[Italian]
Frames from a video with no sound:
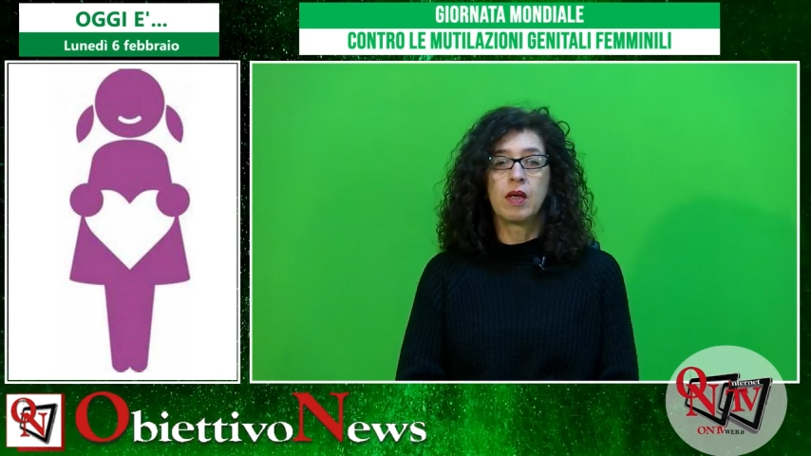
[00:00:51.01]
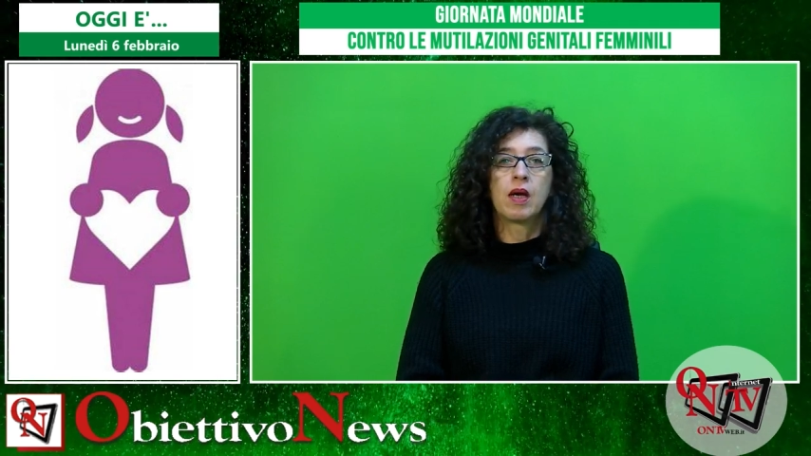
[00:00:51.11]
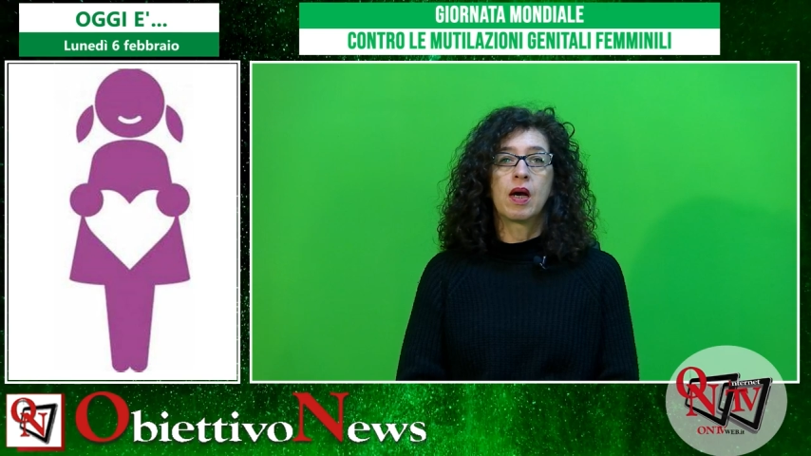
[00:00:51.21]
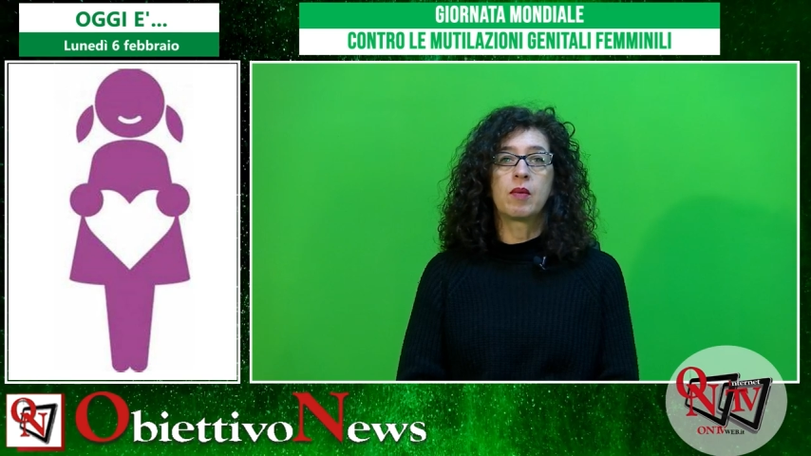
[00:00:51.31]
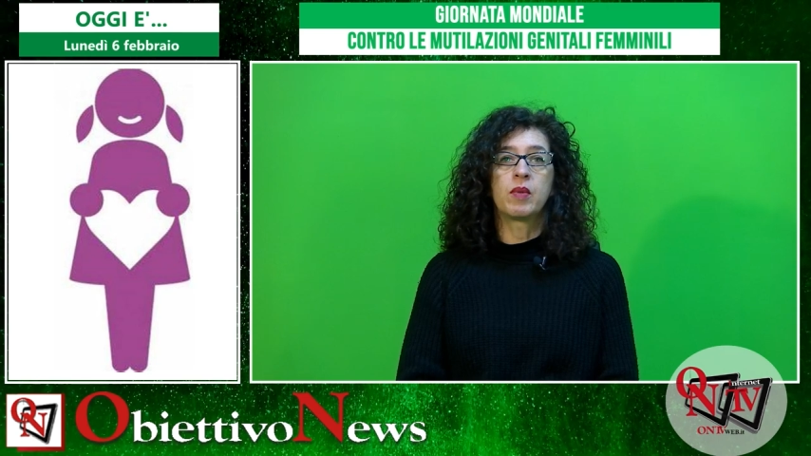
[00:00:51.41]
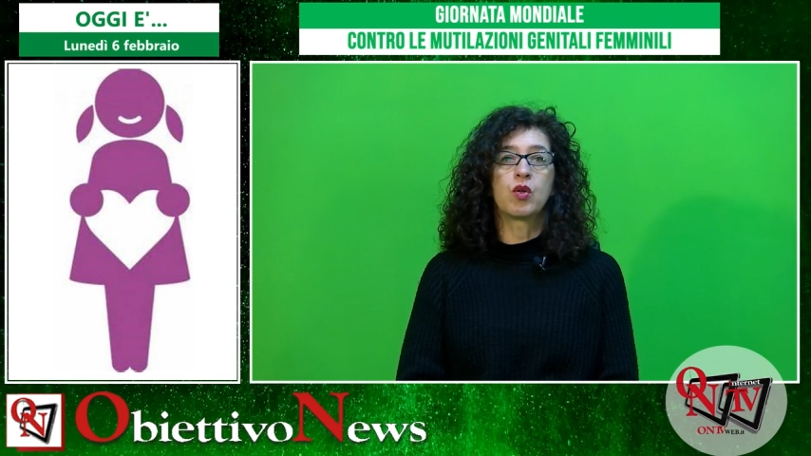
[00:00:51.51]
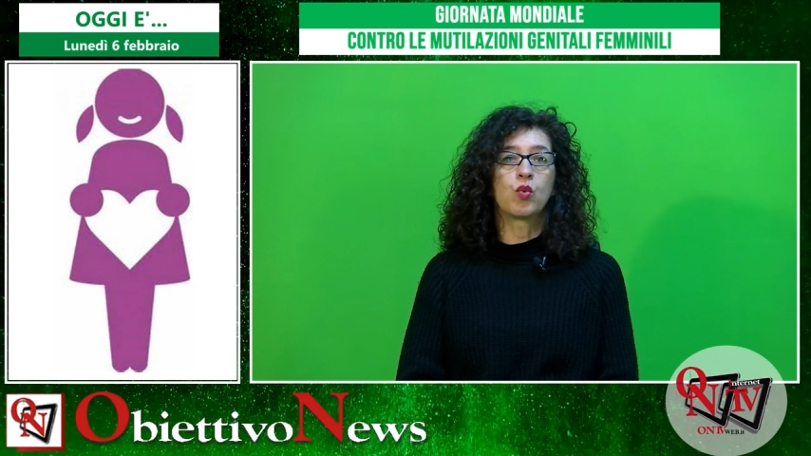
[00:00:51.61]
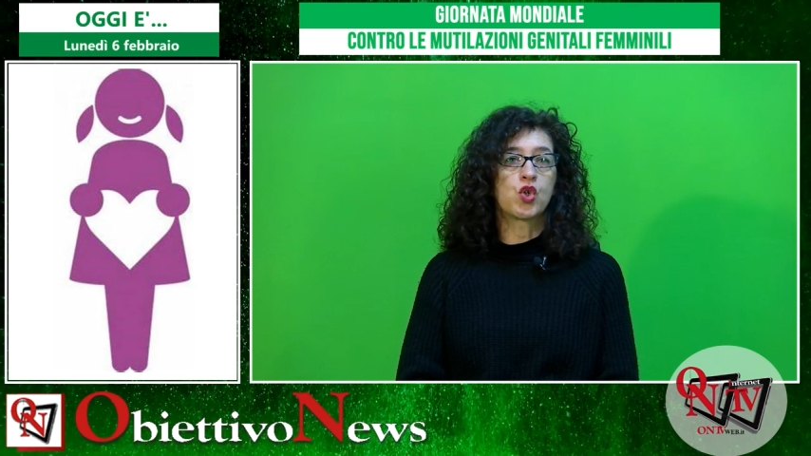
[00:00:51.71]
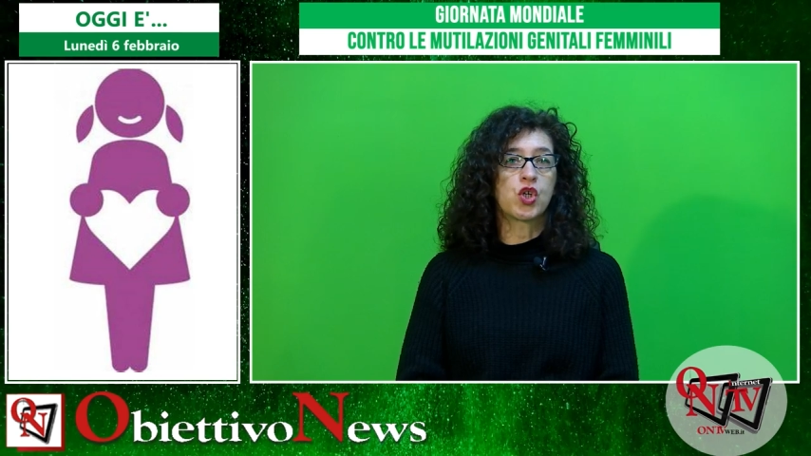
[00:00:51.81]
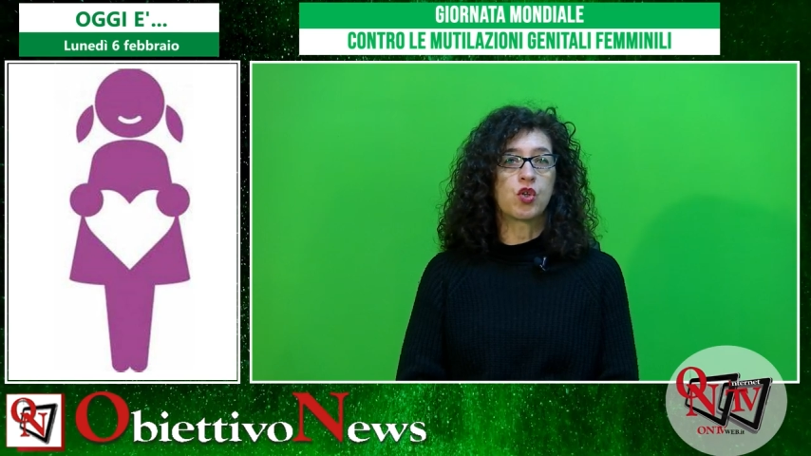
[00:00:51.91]
Almeno
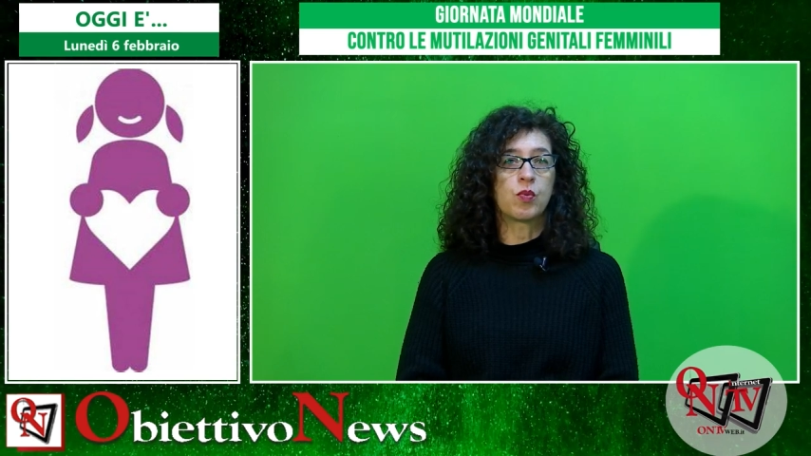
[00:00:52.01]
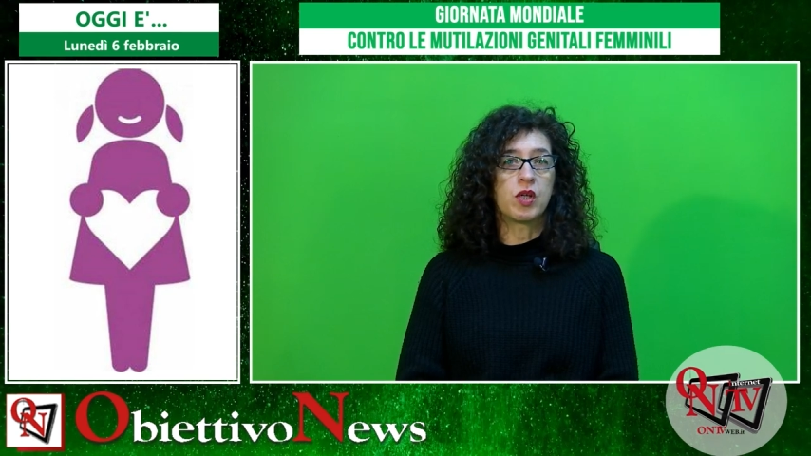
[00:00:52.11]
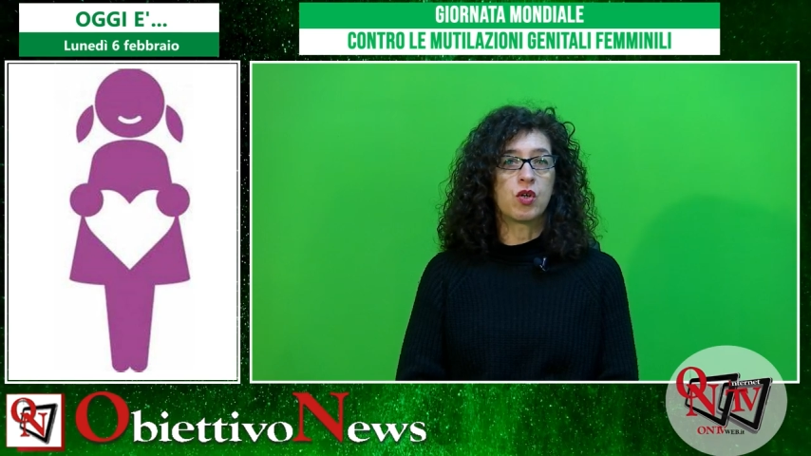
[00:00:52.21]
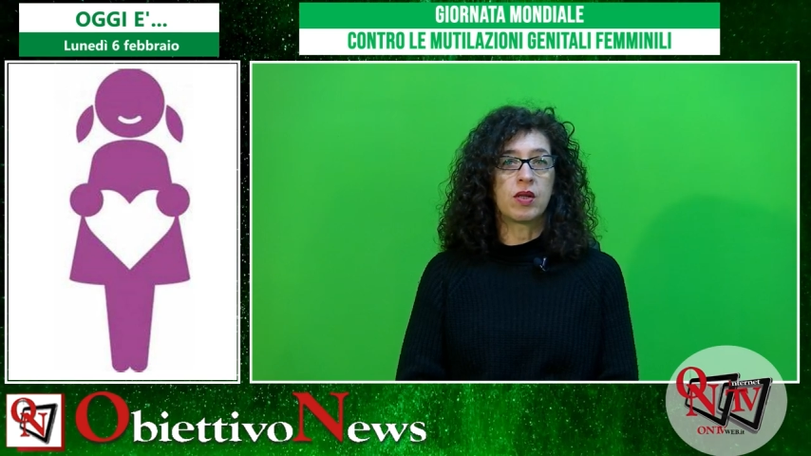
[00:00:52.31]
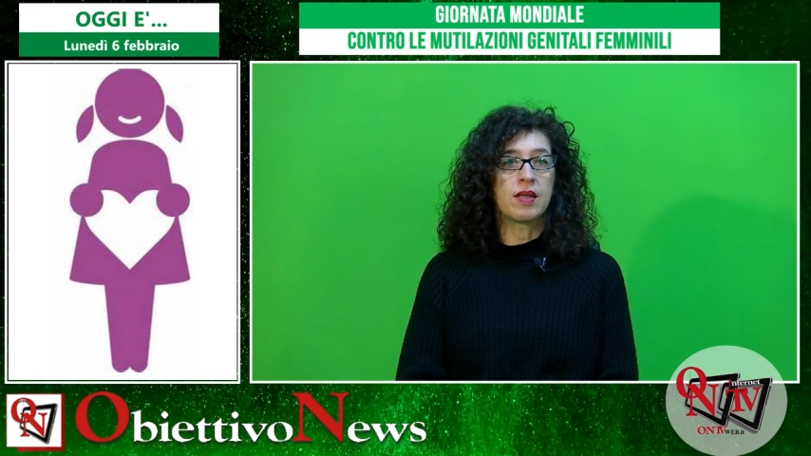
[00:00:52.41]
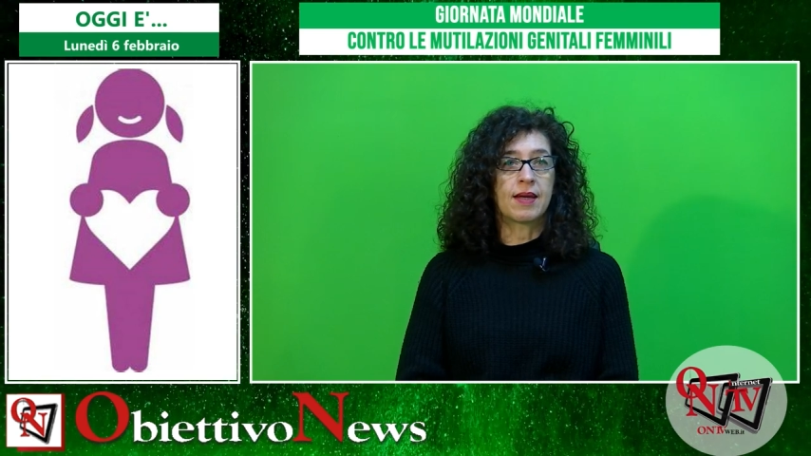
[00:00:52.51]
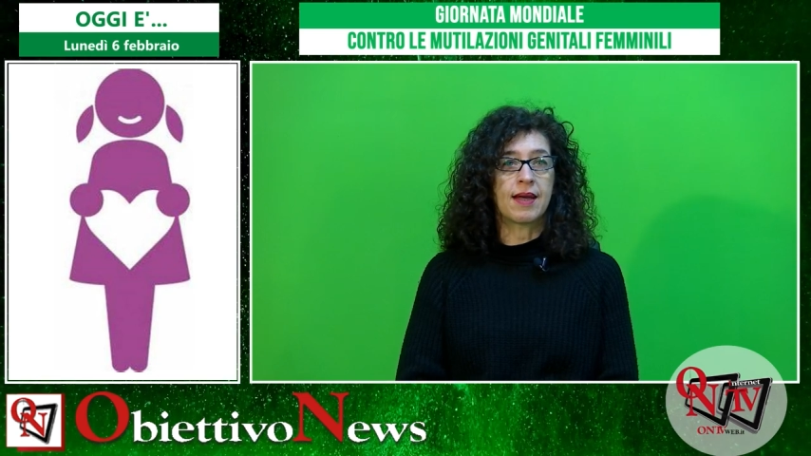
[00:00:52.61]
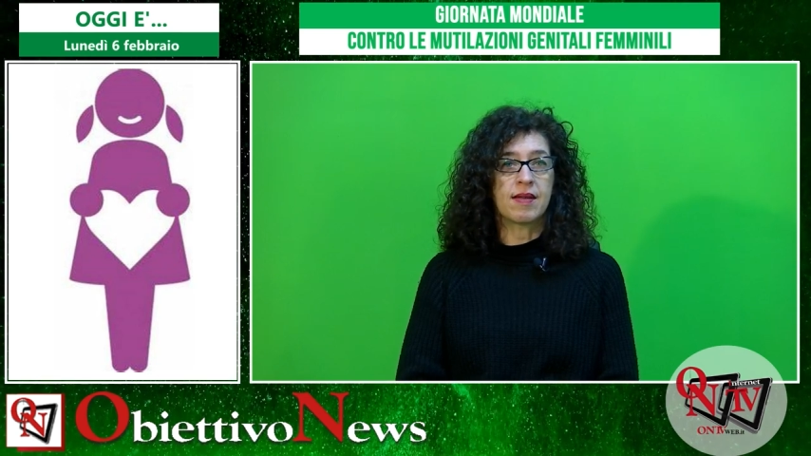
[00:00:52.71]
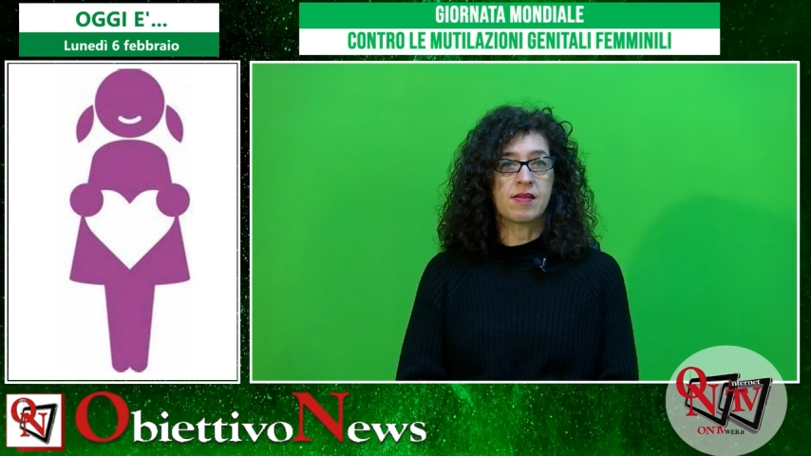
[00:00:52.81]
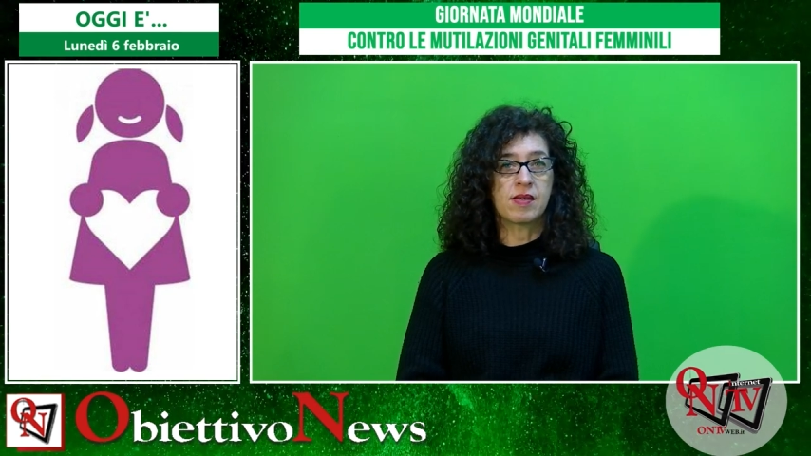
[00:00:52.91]
200 milioni di
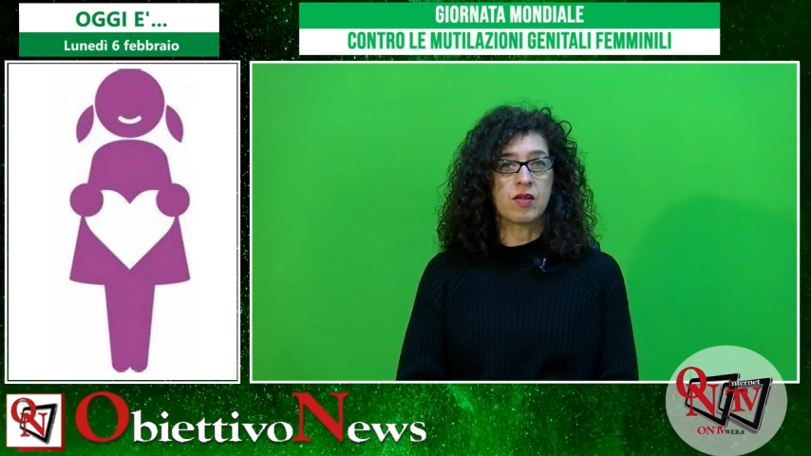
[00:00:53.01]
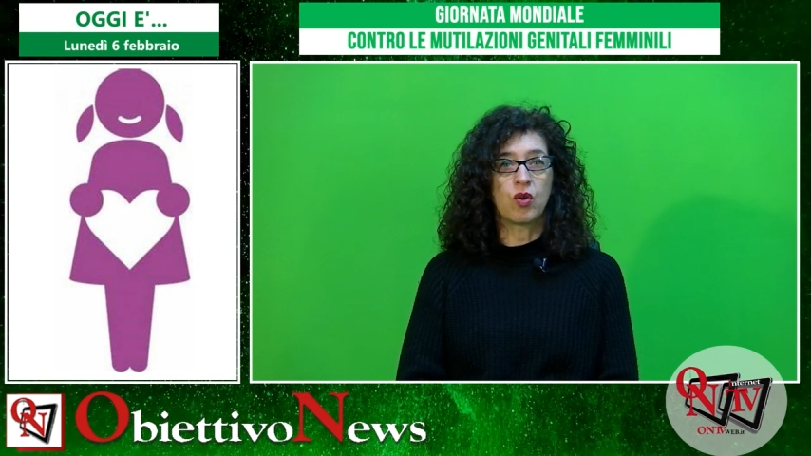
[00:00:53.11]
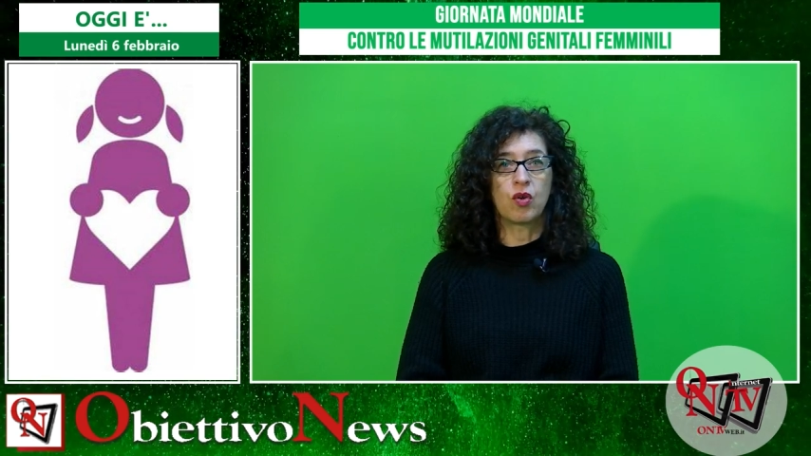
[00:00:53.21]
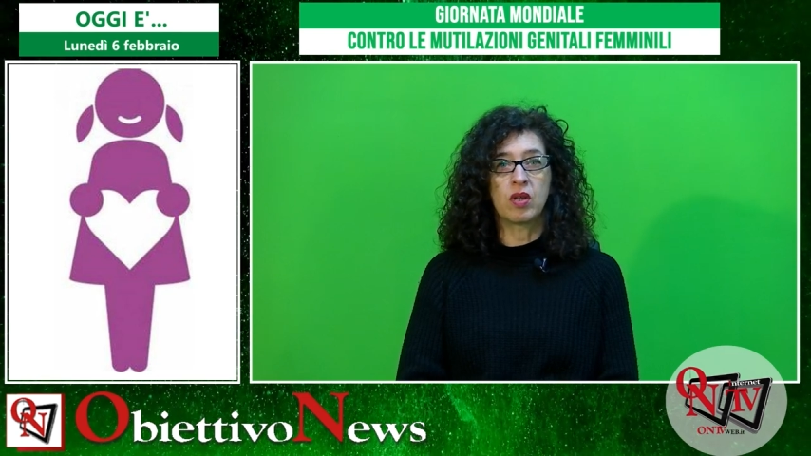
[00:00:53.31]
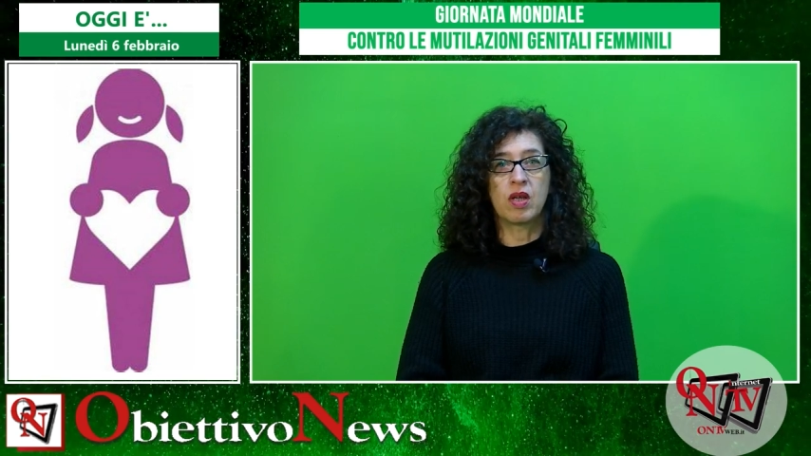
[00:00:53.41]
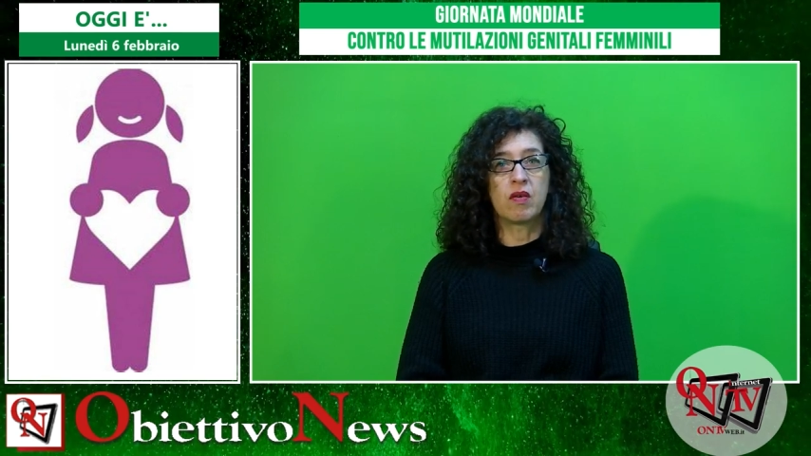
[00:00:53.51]
ragazze e donne